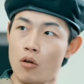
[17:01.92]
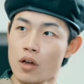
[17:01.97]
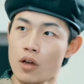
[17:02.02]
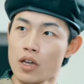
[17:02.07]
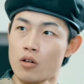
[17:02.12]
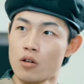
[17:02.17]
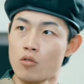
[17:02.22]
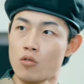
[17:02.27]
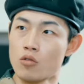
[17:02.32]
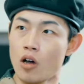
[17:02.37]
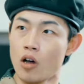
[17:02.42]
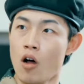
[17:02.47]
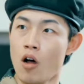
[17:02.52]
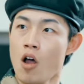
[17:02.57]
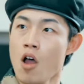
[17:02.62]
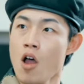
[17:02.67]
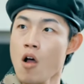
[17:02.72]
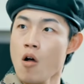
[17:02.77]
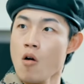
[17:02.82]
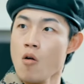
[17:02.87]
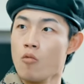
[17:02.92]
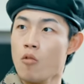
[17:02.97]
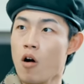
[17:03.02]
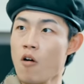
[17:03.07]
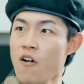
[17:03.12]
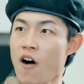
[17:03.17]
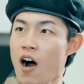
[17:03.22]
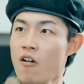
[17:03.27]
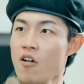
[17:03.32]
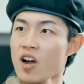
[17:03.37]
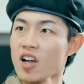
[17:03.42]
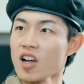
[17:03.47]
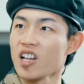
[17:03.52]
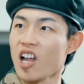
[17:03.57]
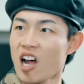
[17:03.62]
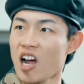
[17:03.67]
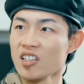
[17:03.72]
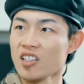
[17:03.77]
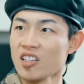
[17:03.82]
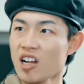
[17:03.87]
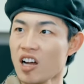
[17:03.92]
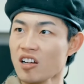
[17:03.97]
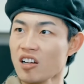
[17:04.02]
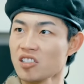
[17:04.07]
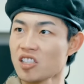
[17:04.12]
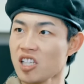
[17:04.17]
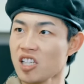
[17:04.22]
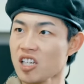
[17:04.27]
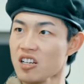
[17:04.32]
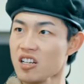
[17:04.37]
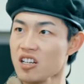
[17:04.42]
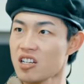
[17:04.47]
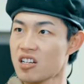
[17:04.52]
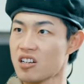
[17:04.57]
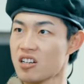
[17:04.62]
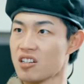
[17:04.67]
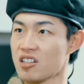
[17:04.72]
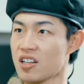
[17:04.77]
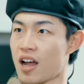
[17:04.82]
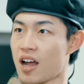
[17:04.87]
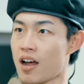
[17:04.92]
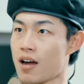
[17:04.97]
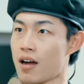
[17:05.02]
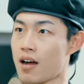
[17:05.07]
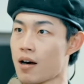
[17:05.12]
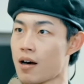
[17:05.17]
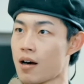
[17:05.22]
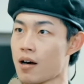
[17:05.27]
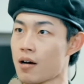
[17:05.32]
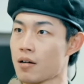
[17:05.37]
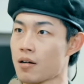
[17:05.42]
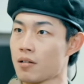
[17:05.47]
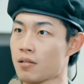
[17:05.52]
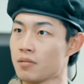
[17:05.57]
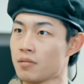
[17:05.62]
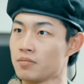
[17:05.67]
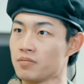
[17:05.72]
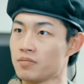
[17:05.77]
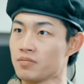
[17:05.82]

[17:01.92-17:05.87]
mereka keadilan. Aku merasa sia-sia menjadi seorang pria gagah berani.